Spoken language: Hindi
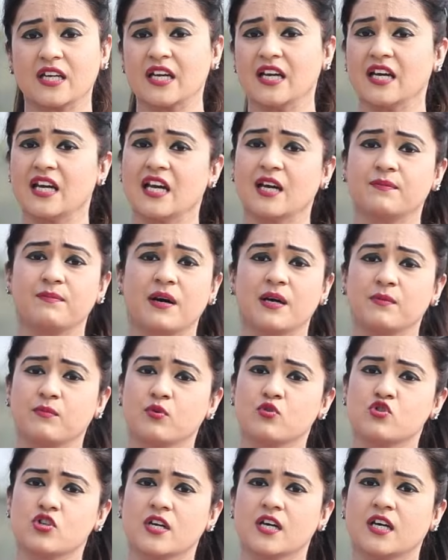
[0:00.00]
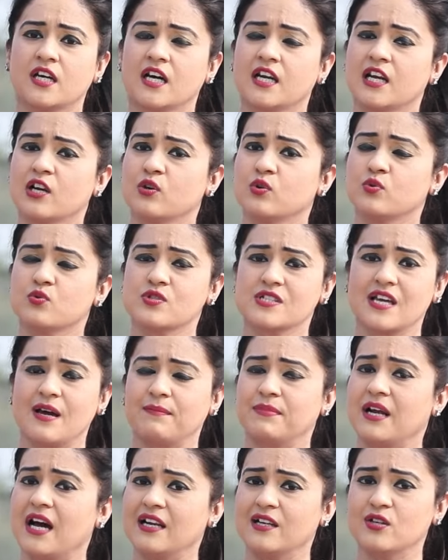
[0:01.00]
कि एक बार मुझे घरेलू नुस्खे
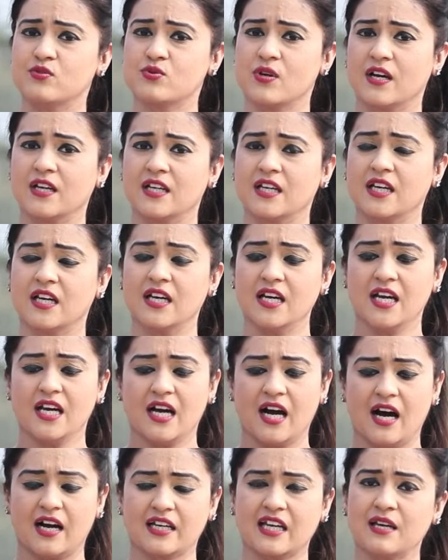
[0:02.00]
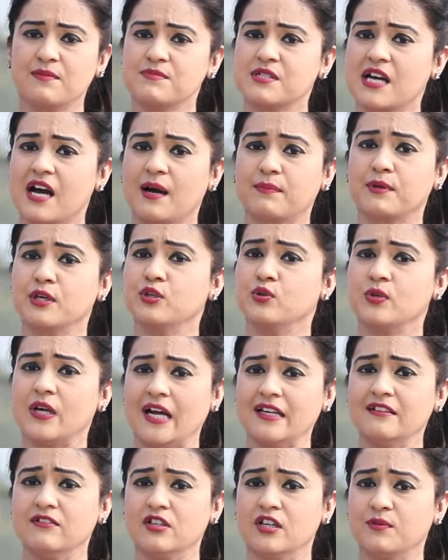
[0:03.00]
अपनाने चाहिए हकीम साहब के
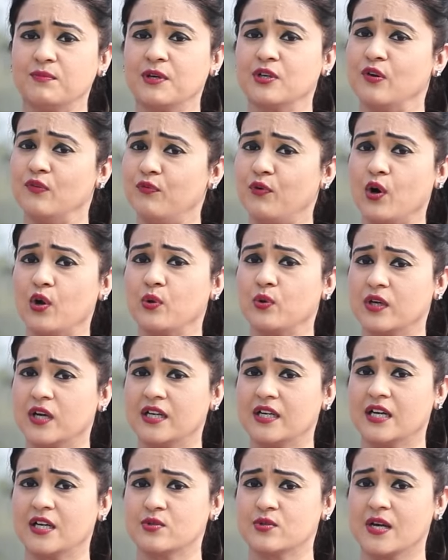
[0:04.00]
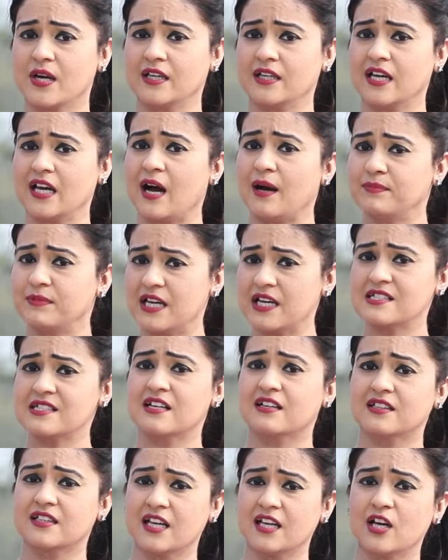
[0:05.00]
यूनानी ट्रीटमेंट को फॉलो करना चाहिए आप देख
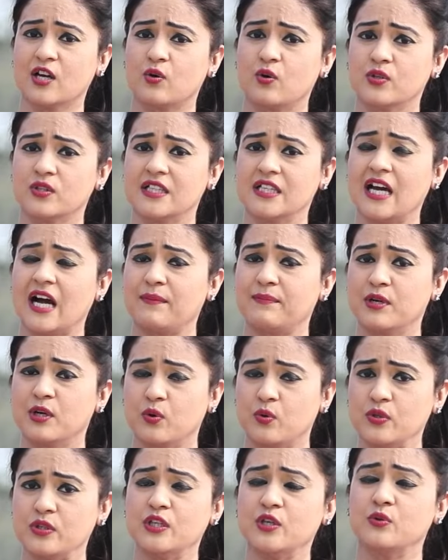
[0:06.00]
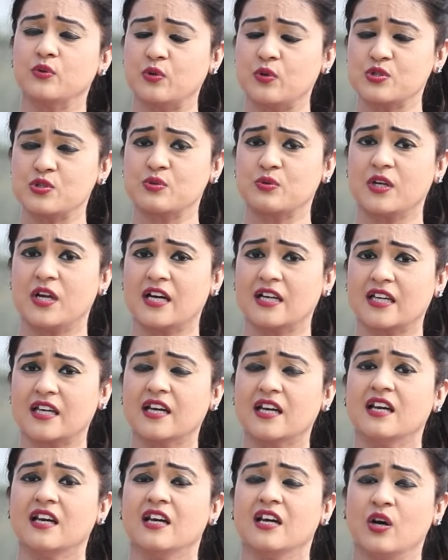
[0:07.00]
सकते हैं खुद ही आपने खुद ही उनको सुना
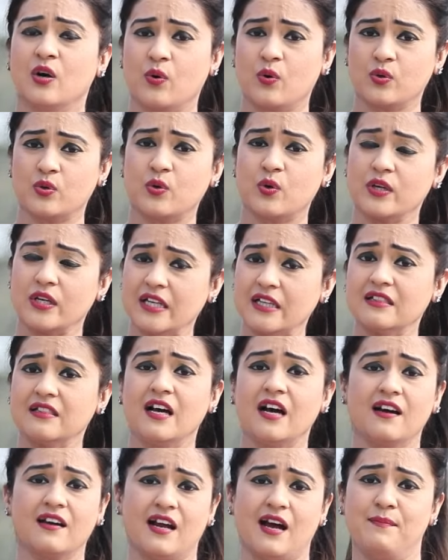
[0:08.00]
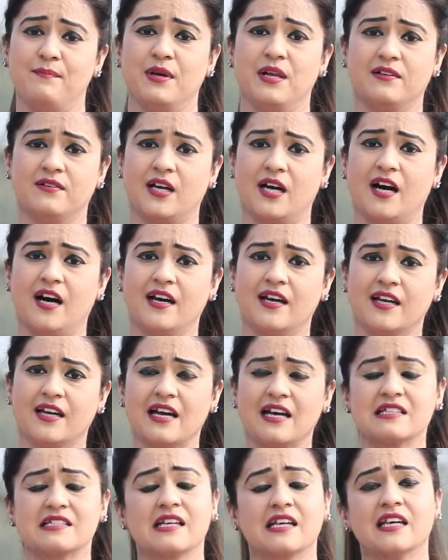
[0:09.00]
कि उनको कितना आराम मिल रहा है
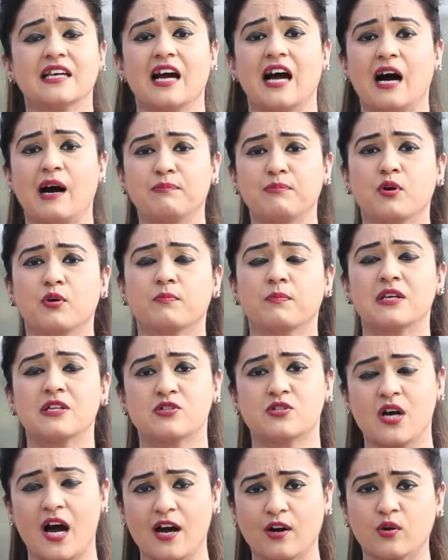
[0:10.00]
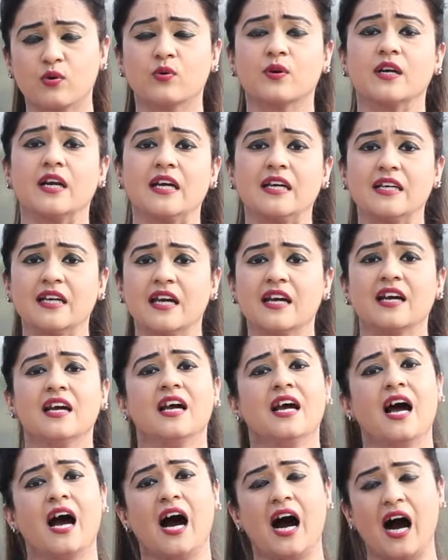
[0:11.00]
ऐसे ही आप लोग भी जागरूक रहिए
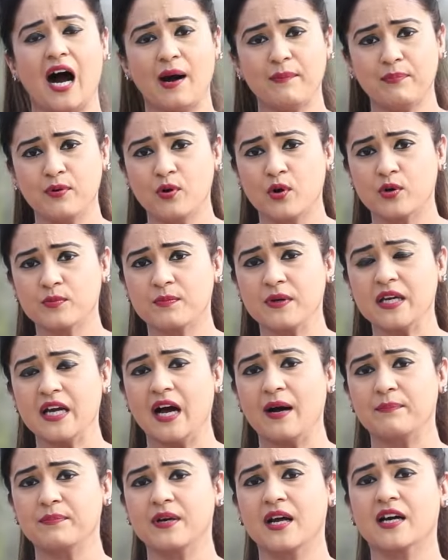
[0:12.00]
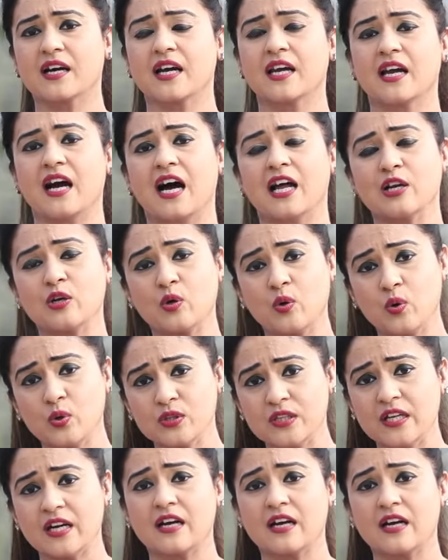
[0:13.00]
आप लोग भी अपना ख्याल खुद